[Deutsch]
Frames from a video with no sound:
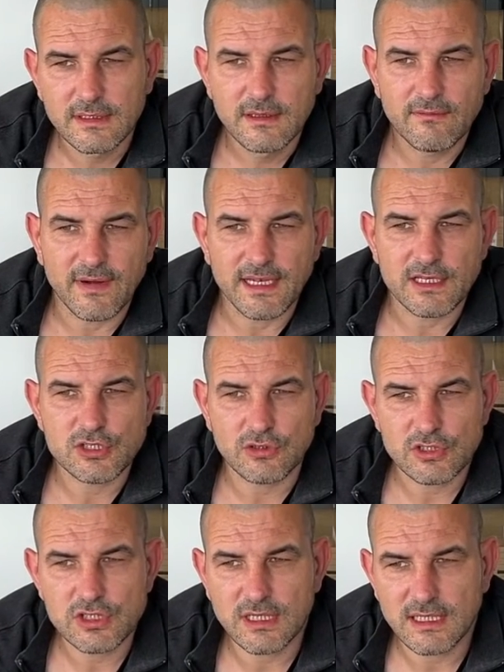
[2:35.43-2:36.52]
weil der
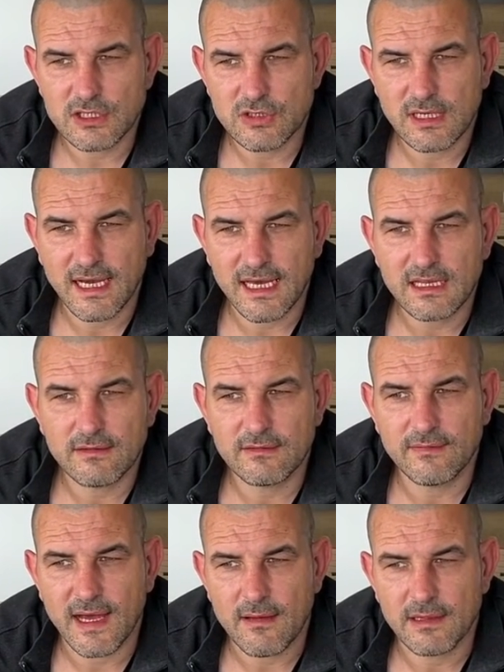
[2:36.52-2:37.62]
Schornstein ja schon keine
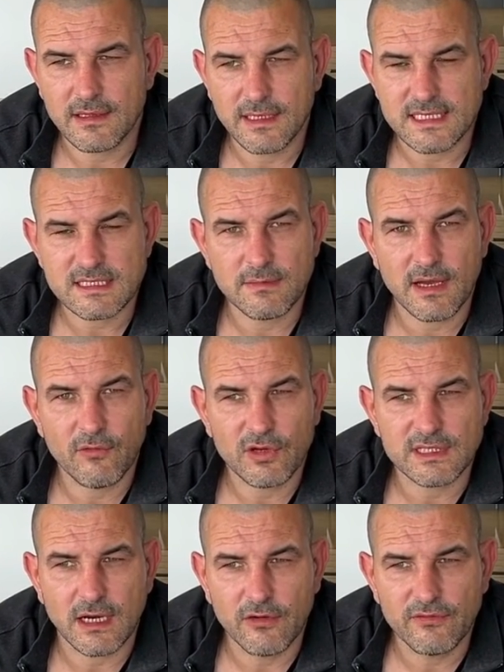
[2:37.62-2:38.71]
äh, Nässe mehr
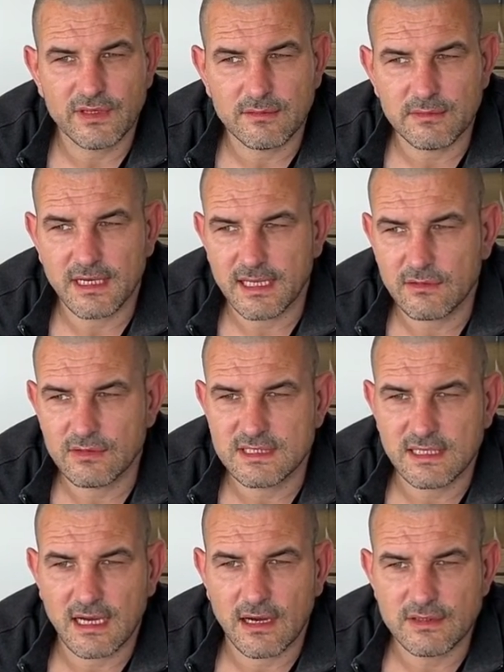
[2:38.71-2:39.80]
wirklich aufnehmen kann und sie
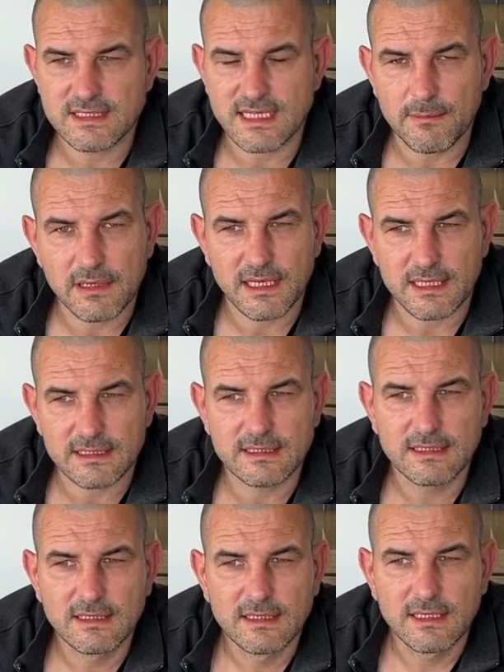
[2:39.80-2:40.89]
nach außen ableitet,
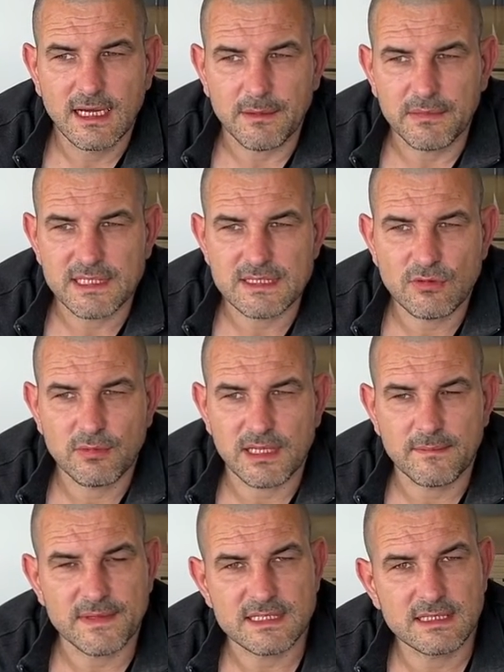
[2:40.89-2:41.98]
hat man das
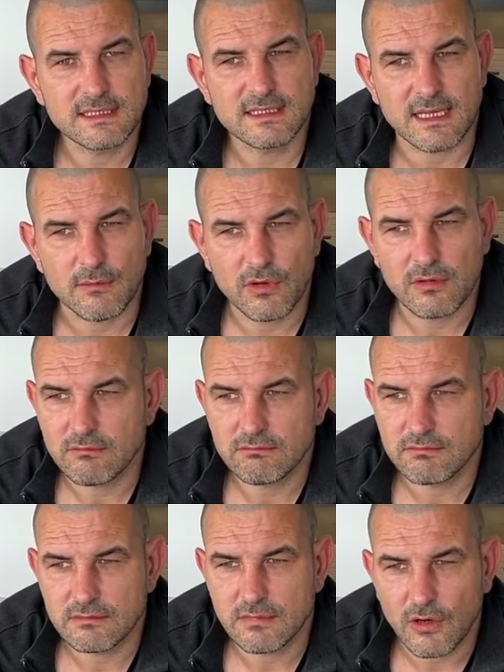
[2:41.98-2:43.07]
Problem, dass dann die Dämmung
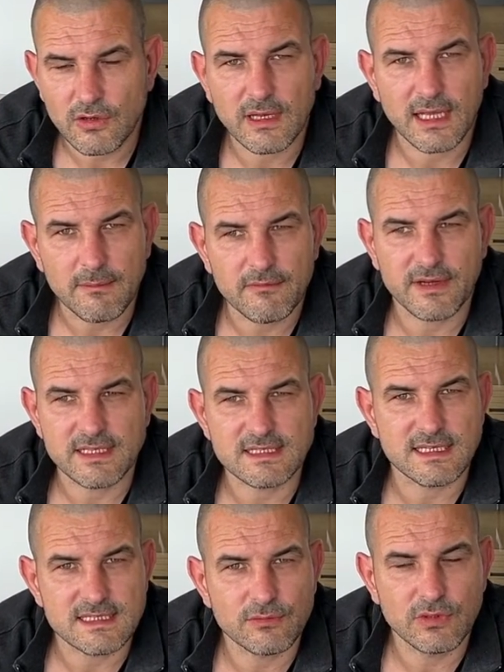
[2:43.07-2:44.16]
auch ebenfalls
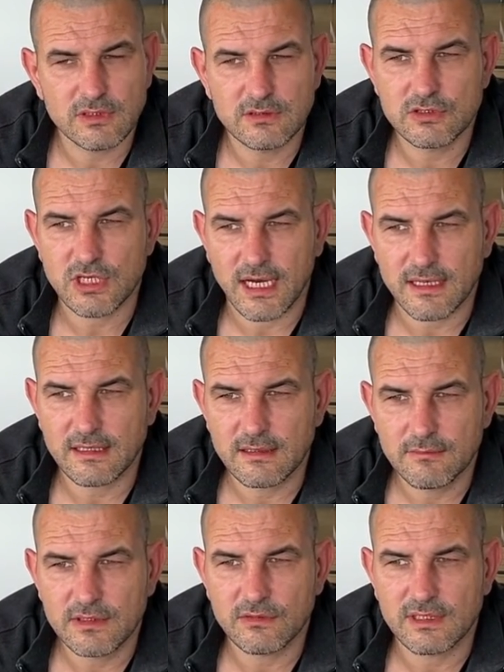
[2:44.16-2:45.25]
nass wird, Schaden
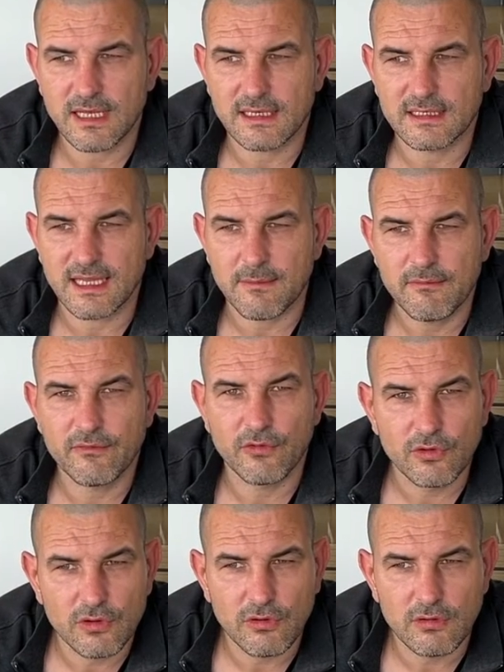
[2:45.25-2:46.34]
nimmt und eine
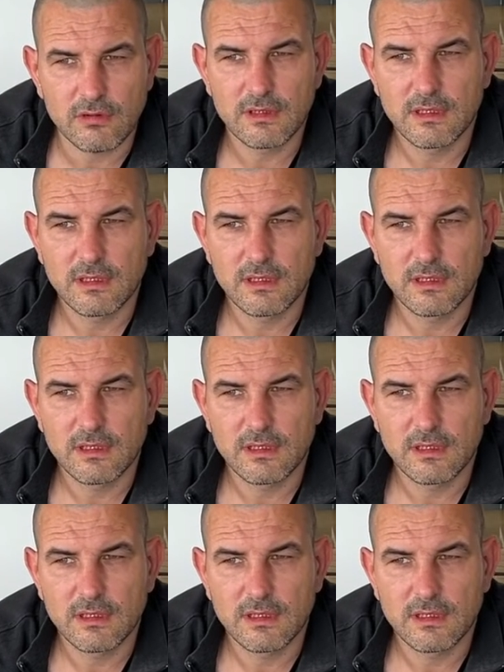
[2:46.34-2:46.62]
Dämmwirkung